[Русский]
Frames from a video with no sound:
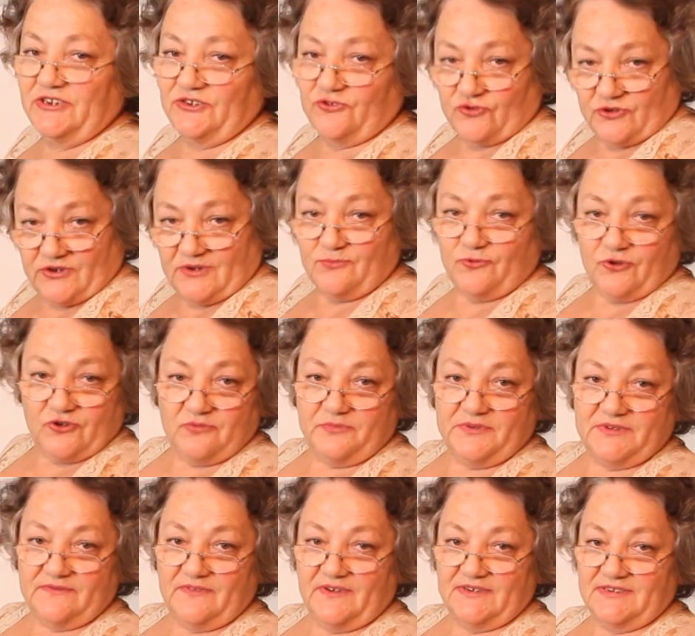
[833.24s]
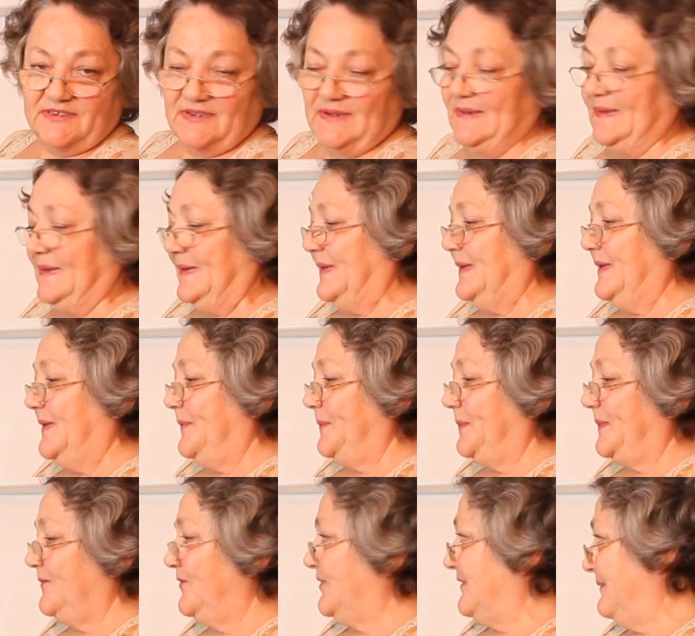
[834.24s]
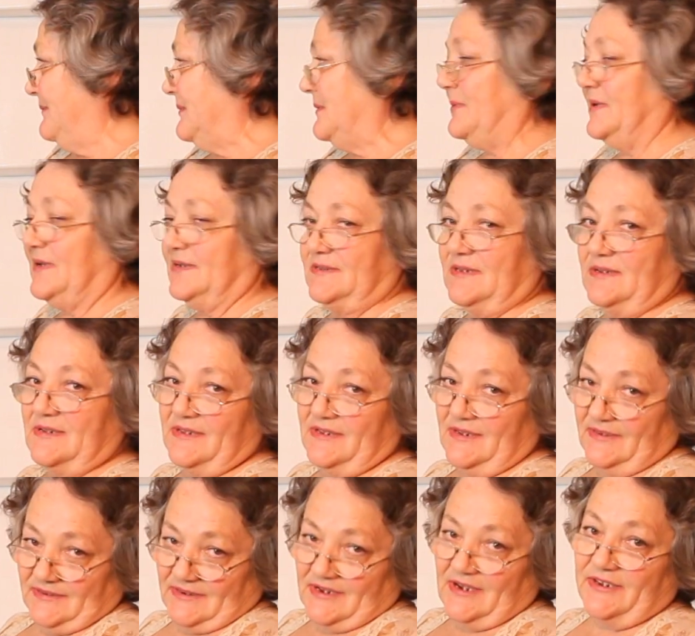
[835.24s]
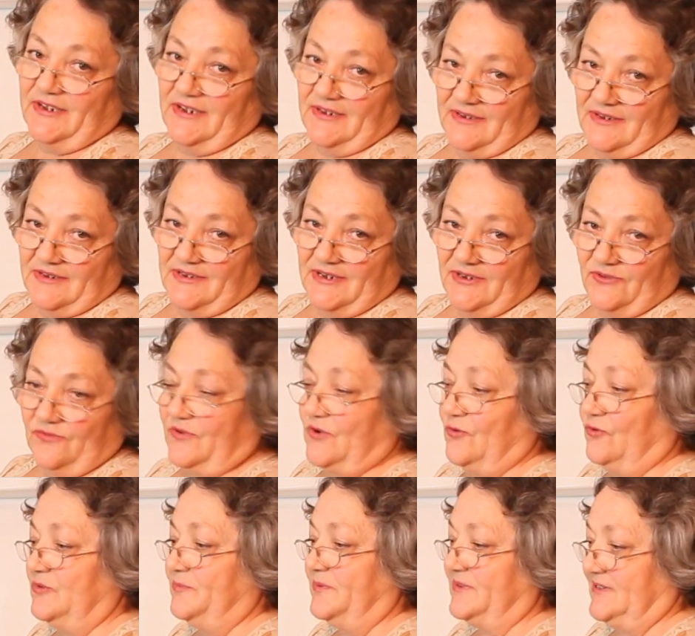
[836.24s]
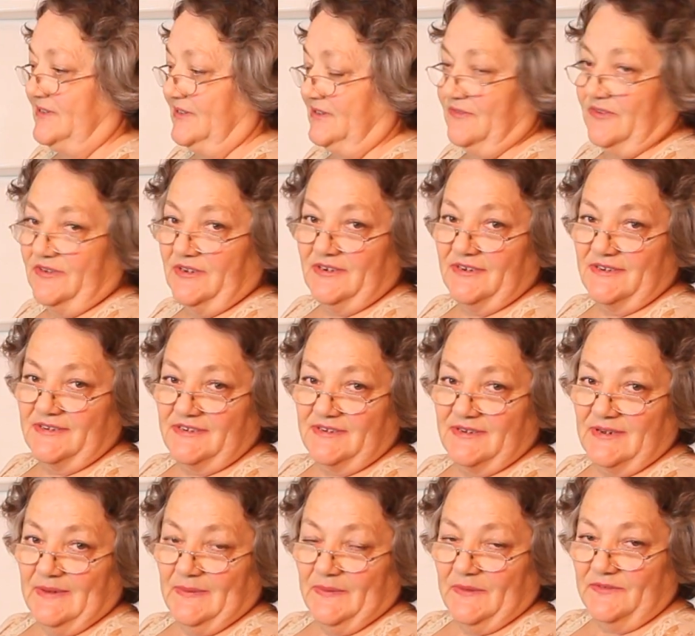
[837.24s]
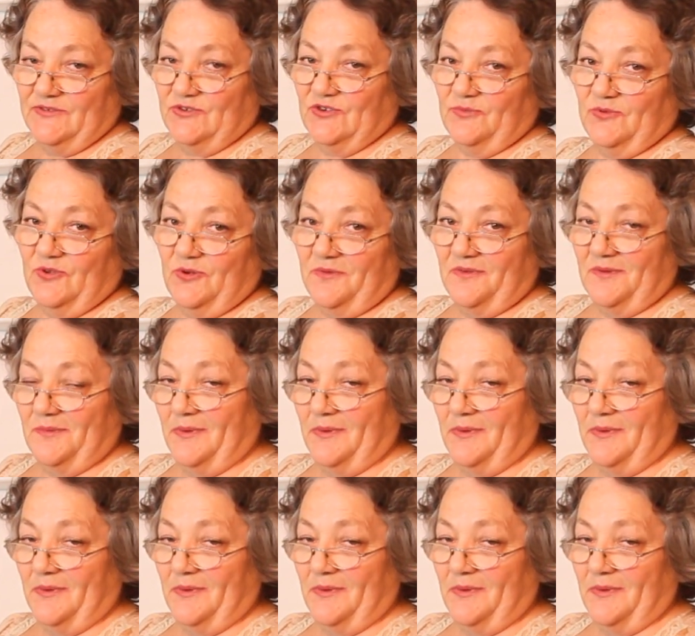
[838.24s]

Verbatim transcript: сейчас уже домой и без вас. Вот вам я показала, как я это делаю, какую последовательность Всего вам доброго,